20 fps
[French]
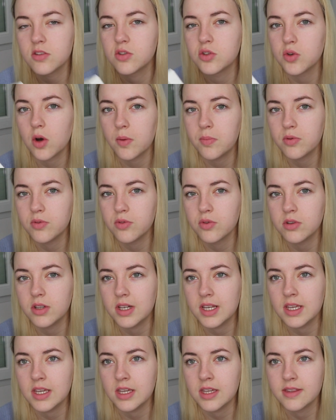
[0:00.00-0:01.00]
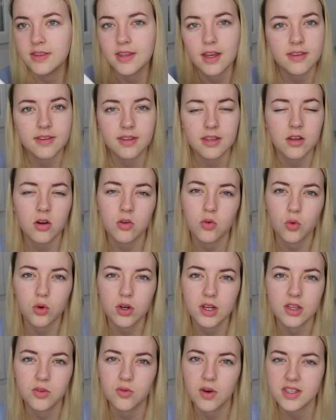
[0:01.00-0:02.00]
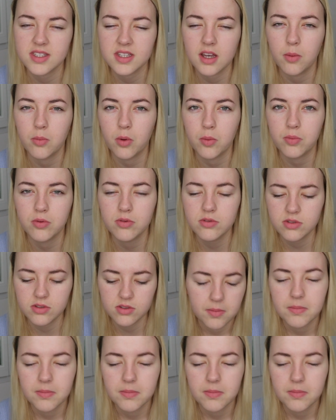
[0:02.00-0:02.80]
soit plutôt de les teinter, en gros de les noircir un peu plus,